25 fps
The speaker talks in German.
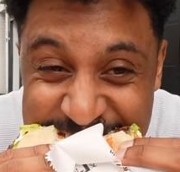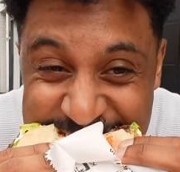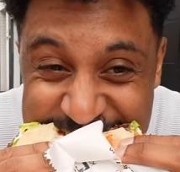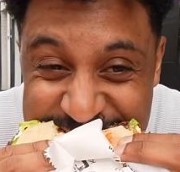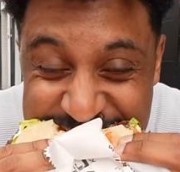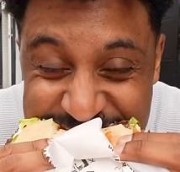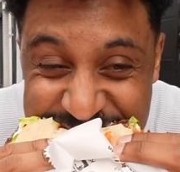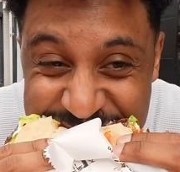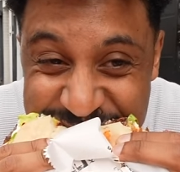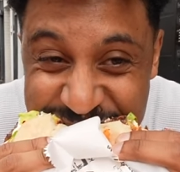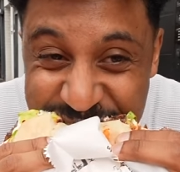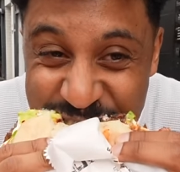Ich
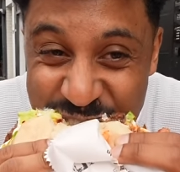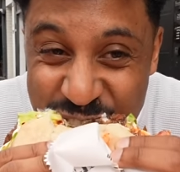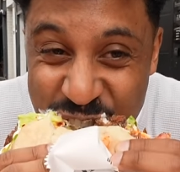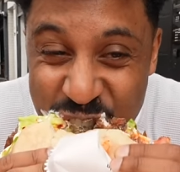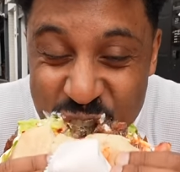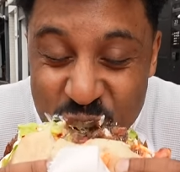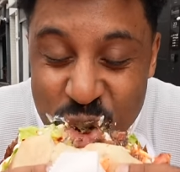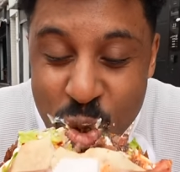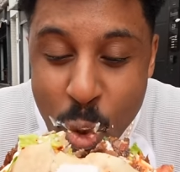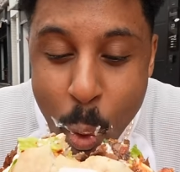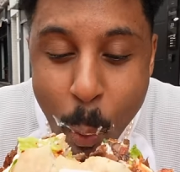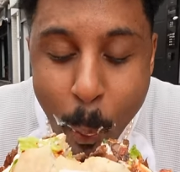habe mich
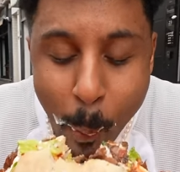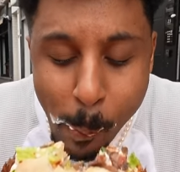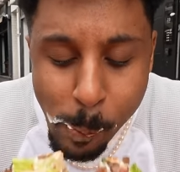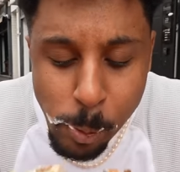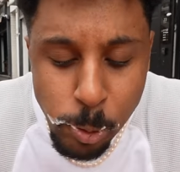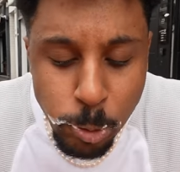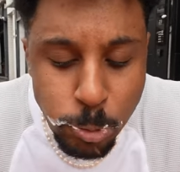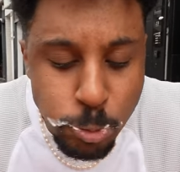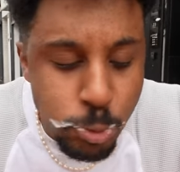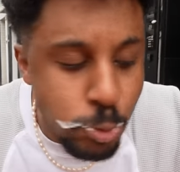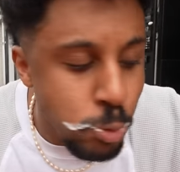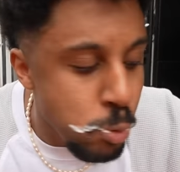komplett
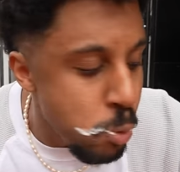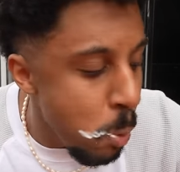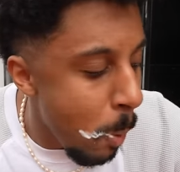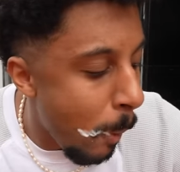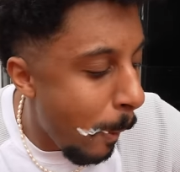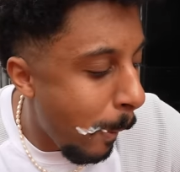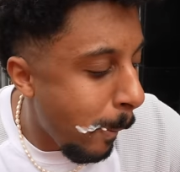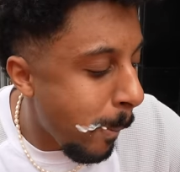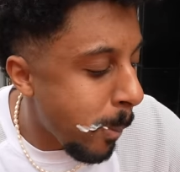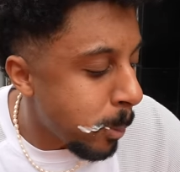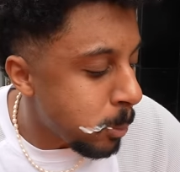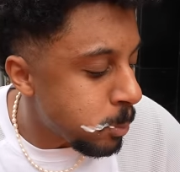versaut, aber ich kann
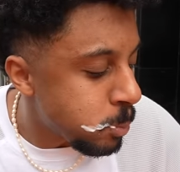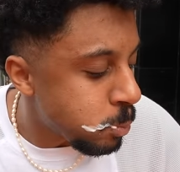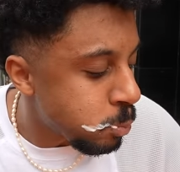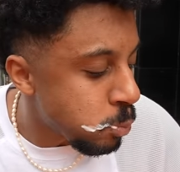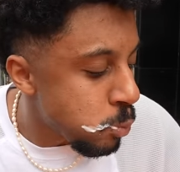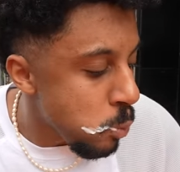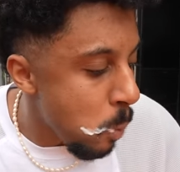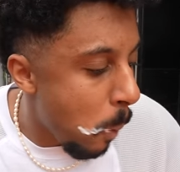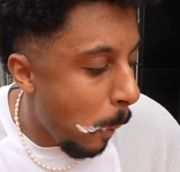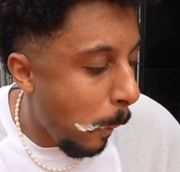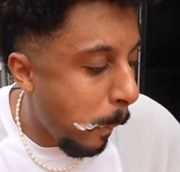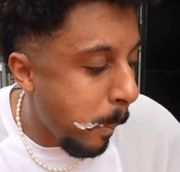nach dem ersten
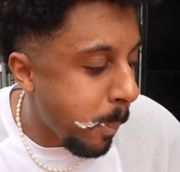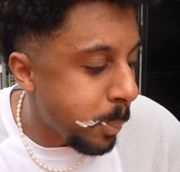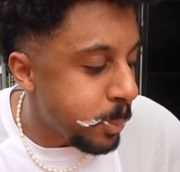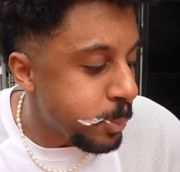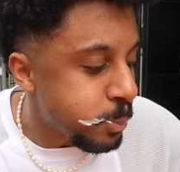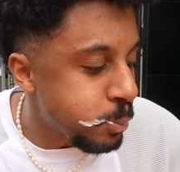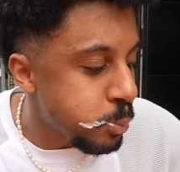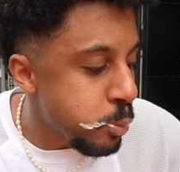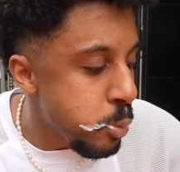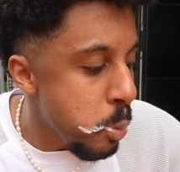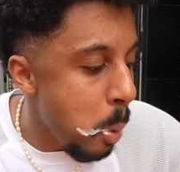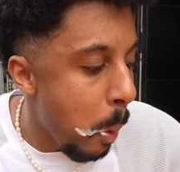Biss sagen, man
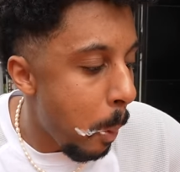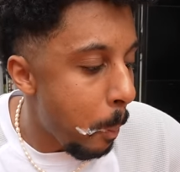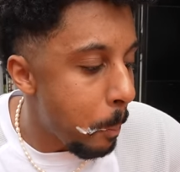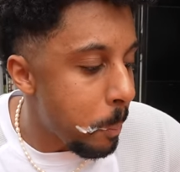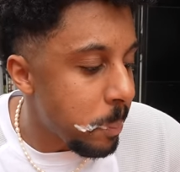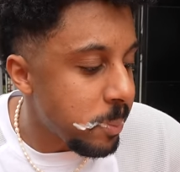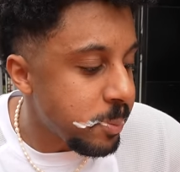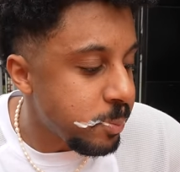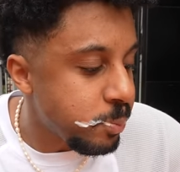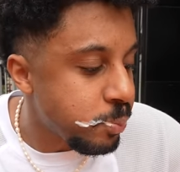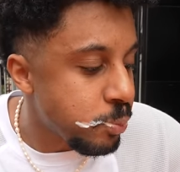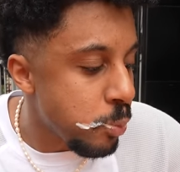kann nicht viel
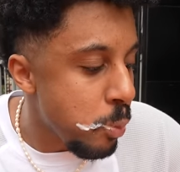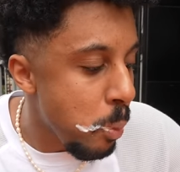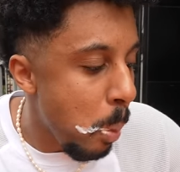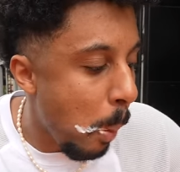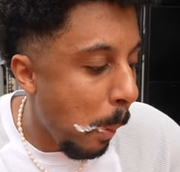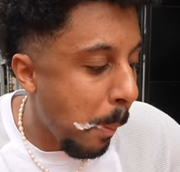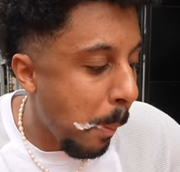haten an dem